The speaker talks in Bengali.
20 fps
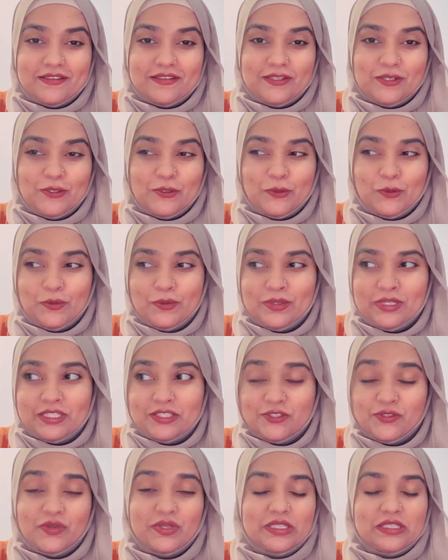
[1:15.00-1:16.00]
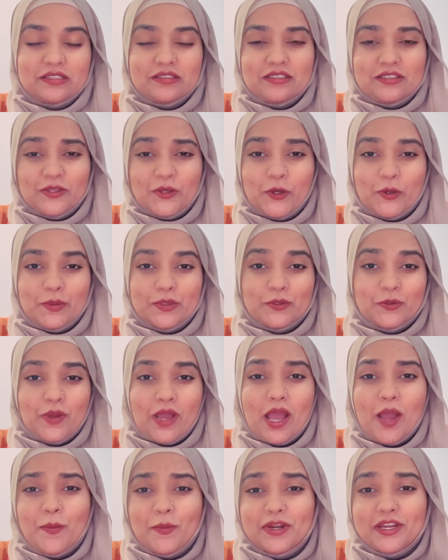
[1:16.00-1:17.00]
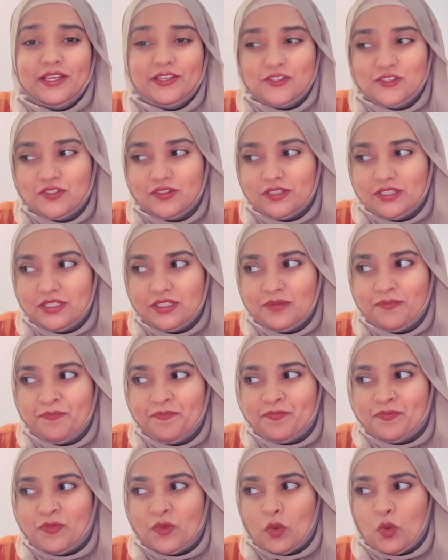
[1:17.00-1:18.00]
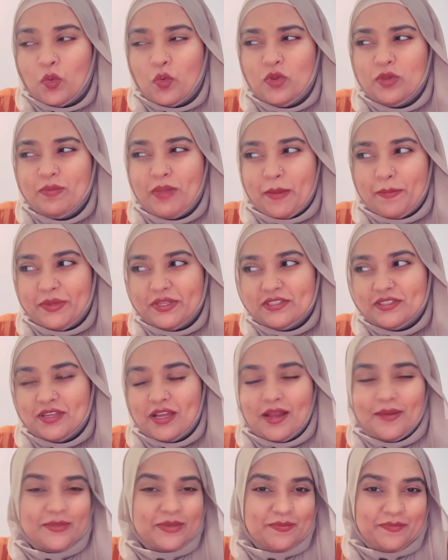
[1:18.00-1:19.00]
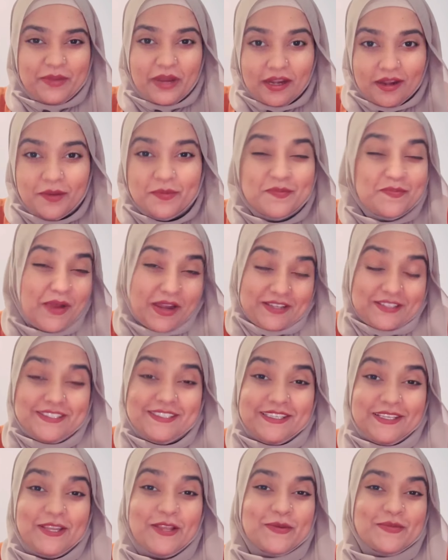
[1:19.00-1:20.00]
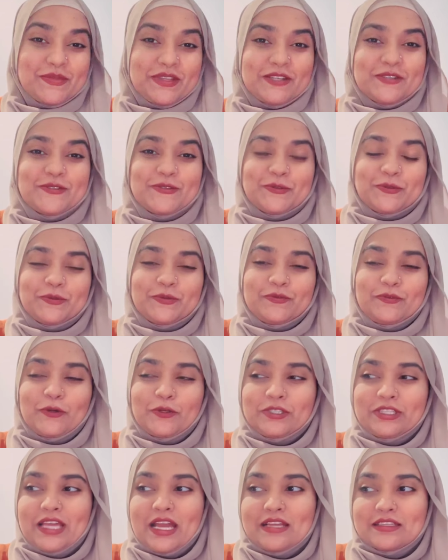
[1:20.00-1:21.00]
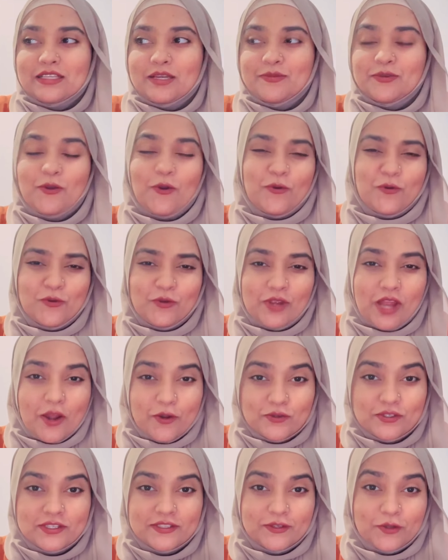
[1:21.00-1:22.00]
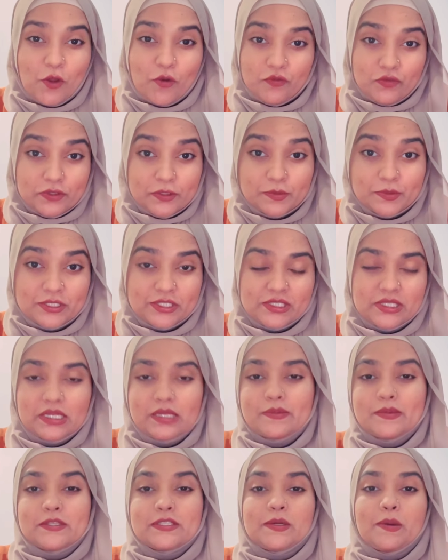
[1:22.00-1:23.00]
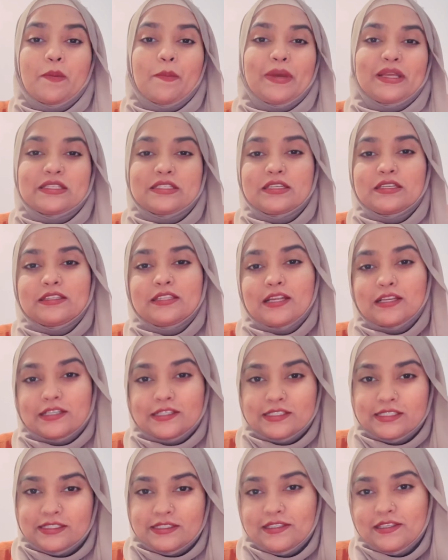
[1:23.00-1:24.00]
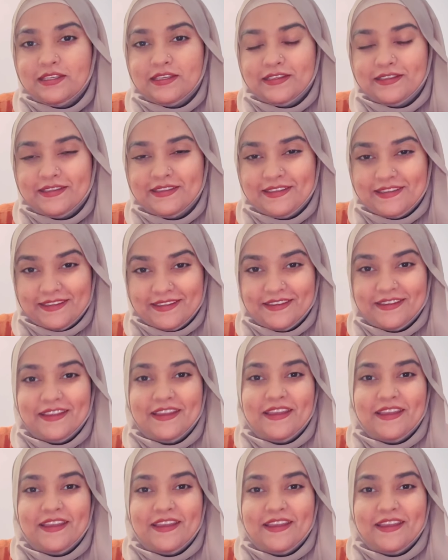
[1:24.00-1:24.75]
ইউনো নার্সারিতে দিতে হবে তো আমার অ্যাকচুয়ালি ওই ব্যাপারটা আমি আমি পারছিলাম না সো ফর দ্যাট আমি কখনো কারোর সাথে কমফোর্টেবল ছিলাম না যে আমার বাচ্চাকে তার কাছে দিয়ে গিয়ে